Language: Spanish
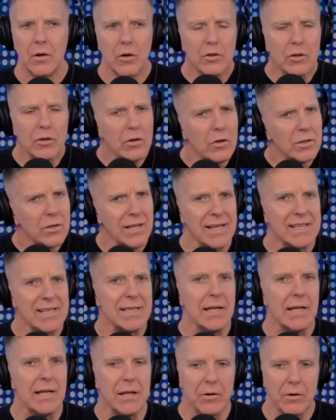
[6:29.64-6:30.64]
Lo otro te
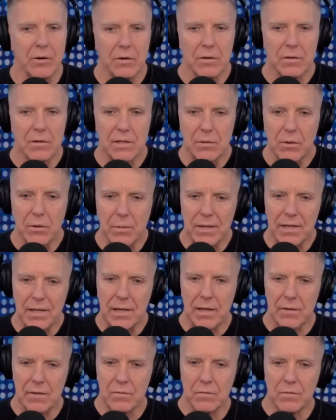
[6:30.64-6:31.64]
acelero. Si vos me
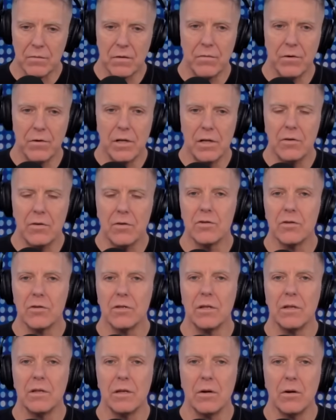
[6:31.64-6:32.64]
tirás un fosforito,
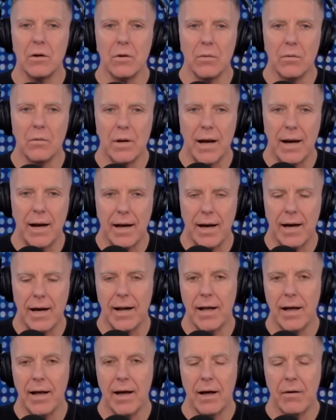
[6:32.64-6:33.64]
yo te tiro una
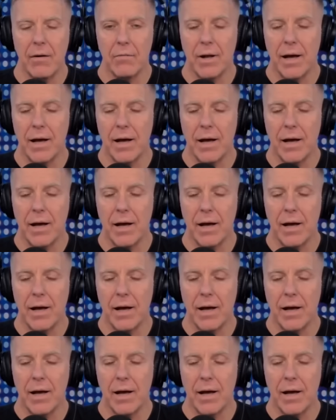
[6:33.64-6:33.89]
cáscara,